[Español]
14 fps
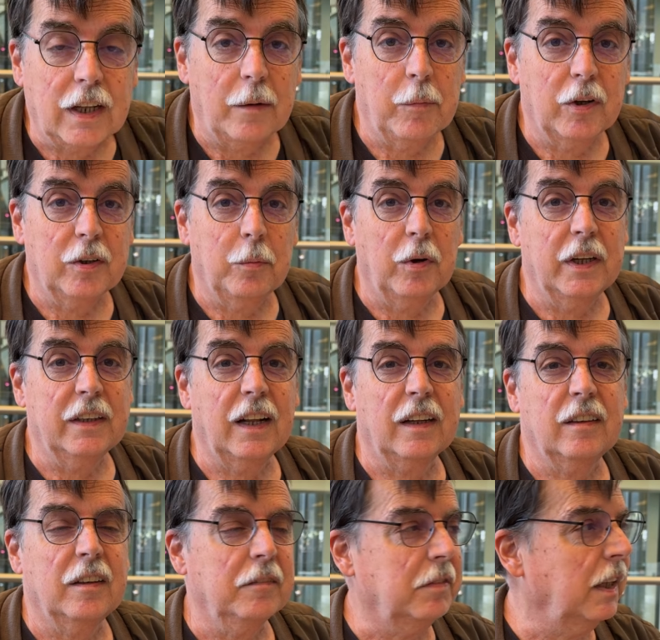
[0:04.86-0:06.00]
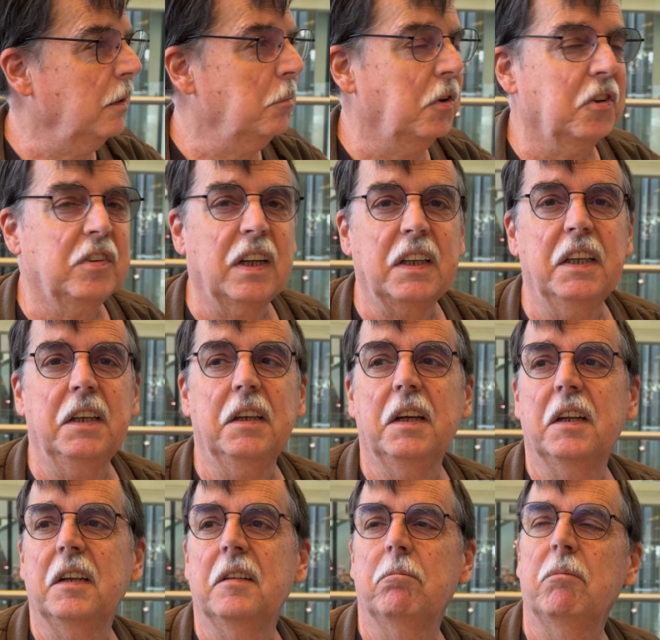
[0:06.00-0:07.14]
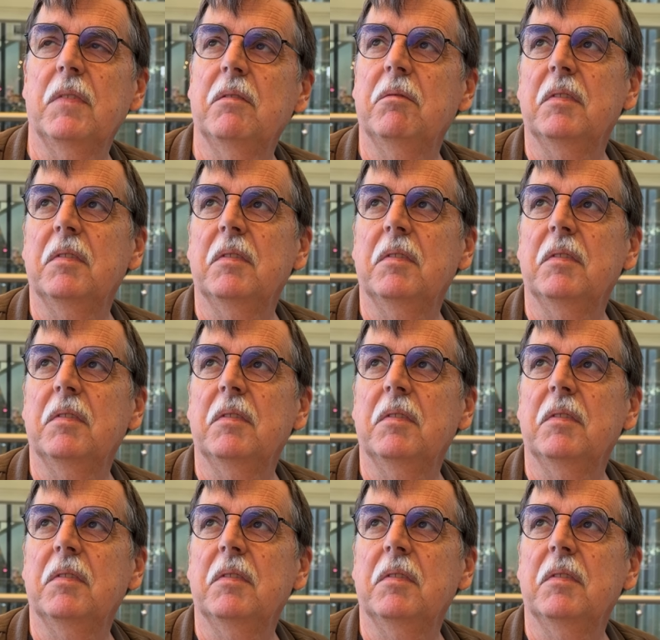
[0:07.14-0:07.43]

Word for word: Caramelos y bolitas. Seguimos aquí en. Sí,